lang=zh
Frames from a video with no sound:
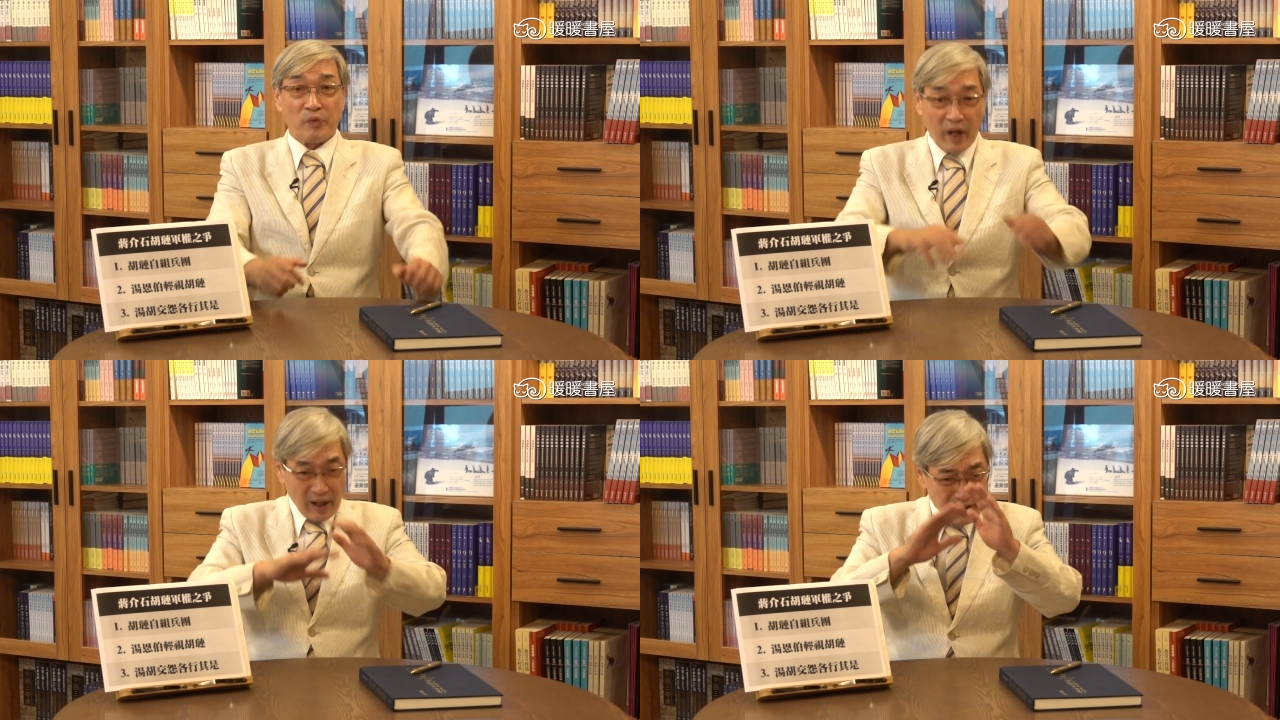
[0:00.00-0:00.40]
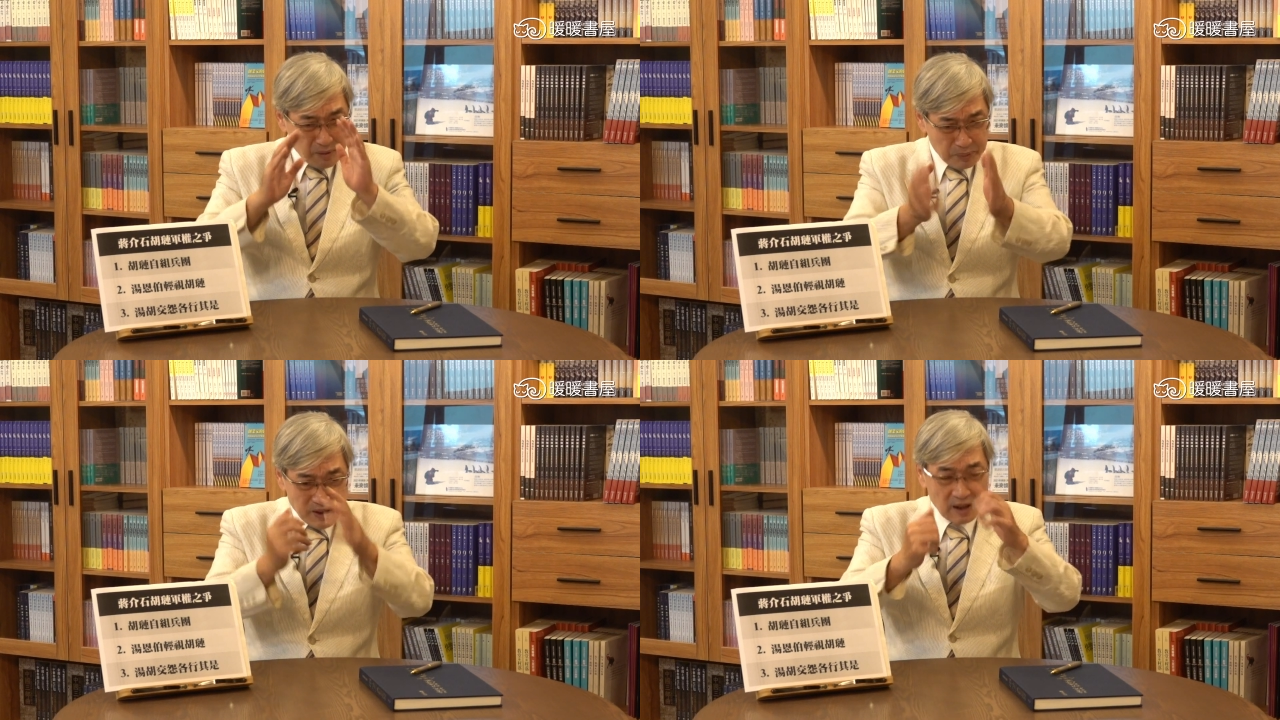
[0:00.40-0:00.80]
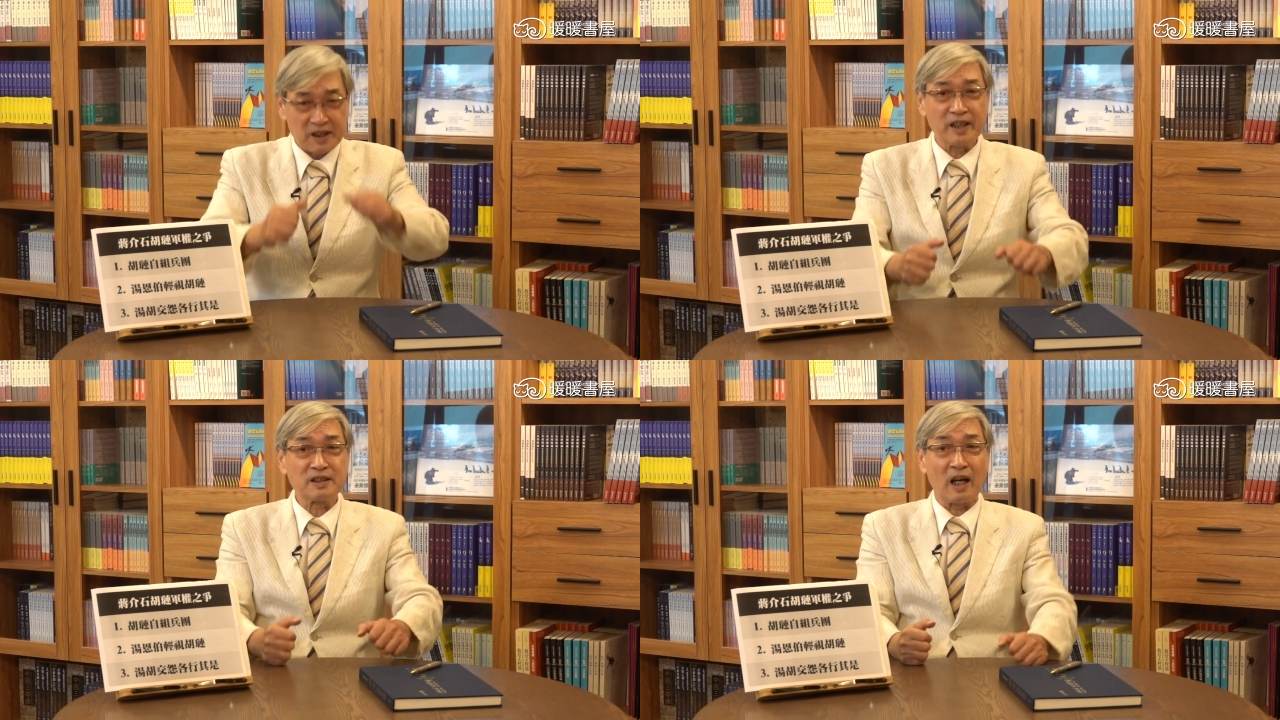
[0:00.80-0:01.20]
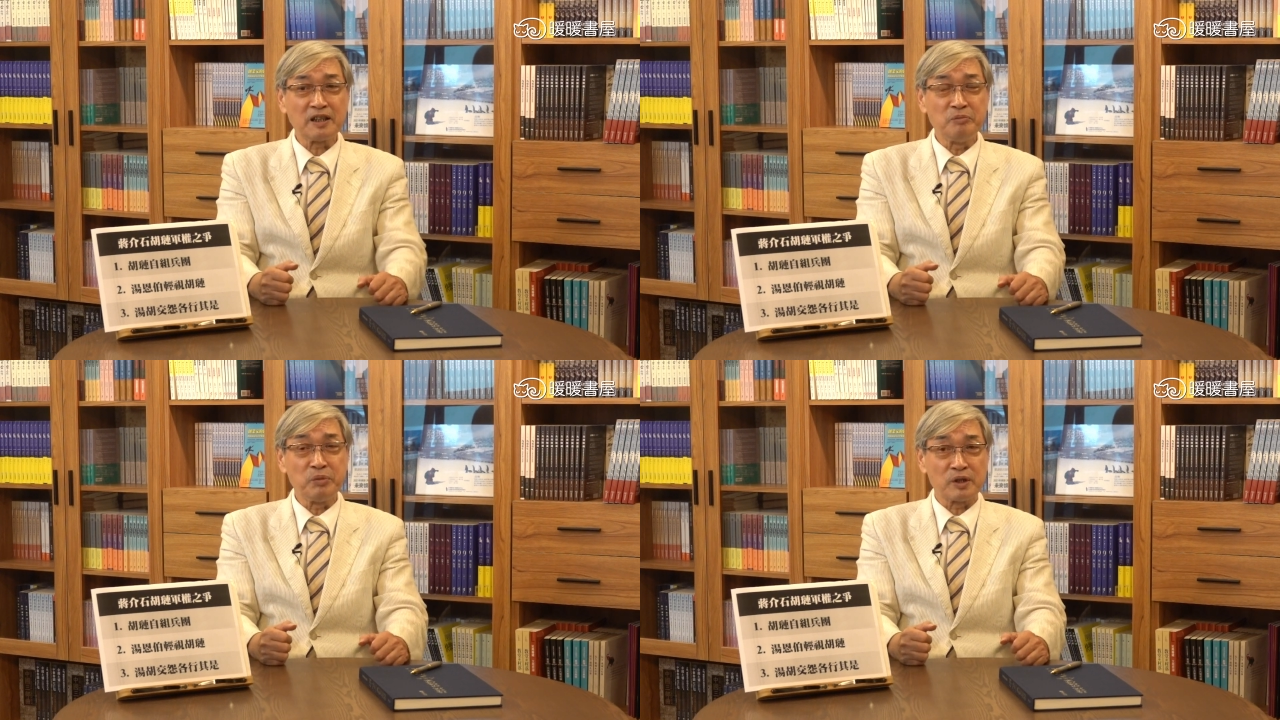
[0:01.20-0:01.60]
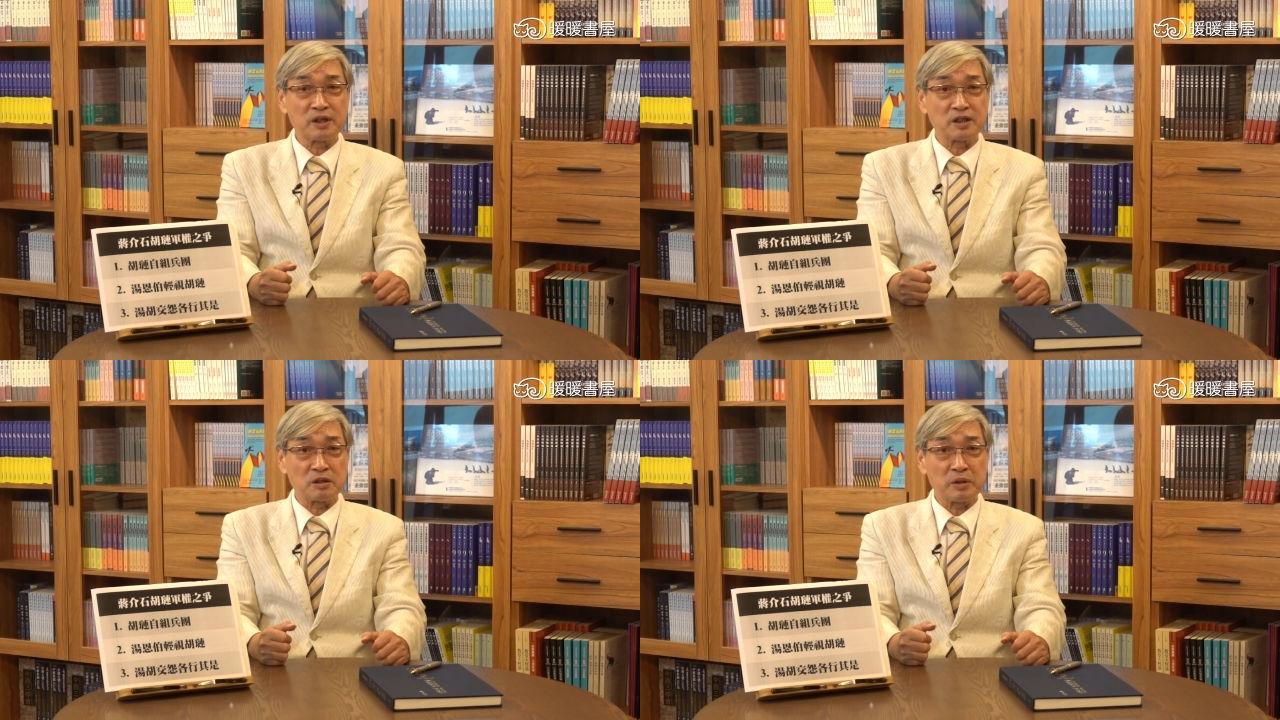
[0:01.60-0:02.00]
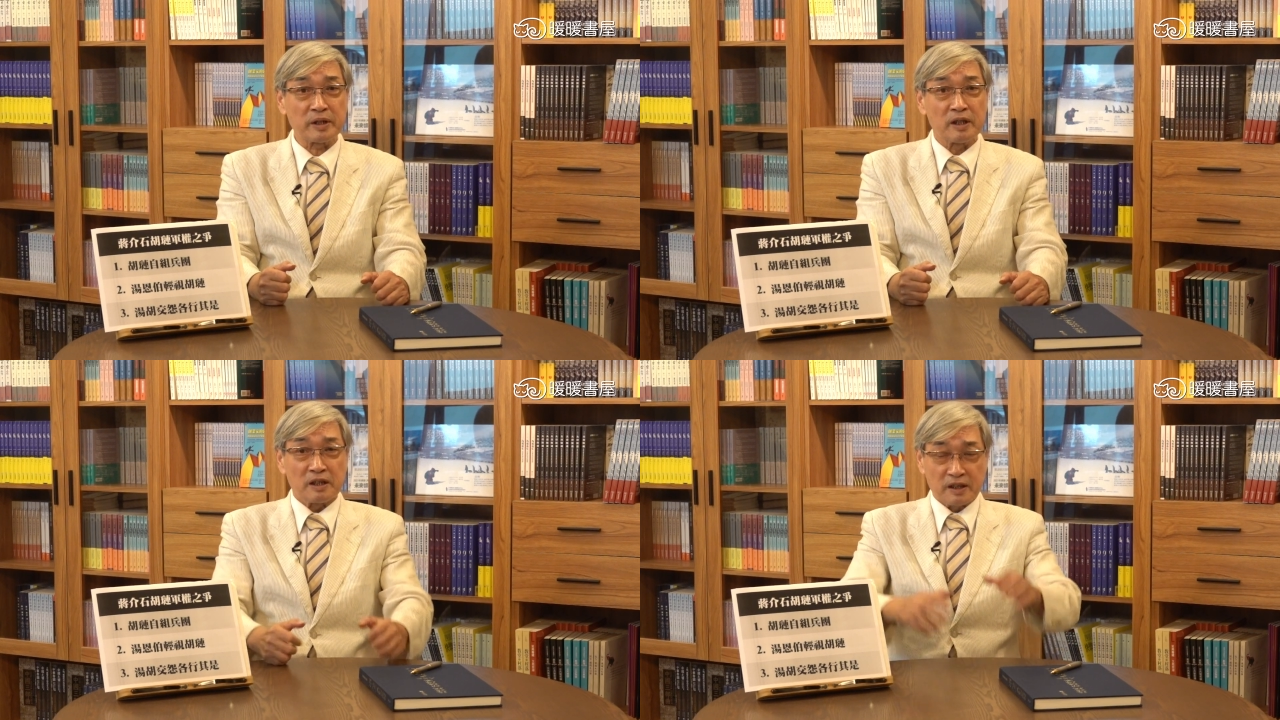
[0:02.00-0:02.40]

他也不想听汤恩伯的指挥。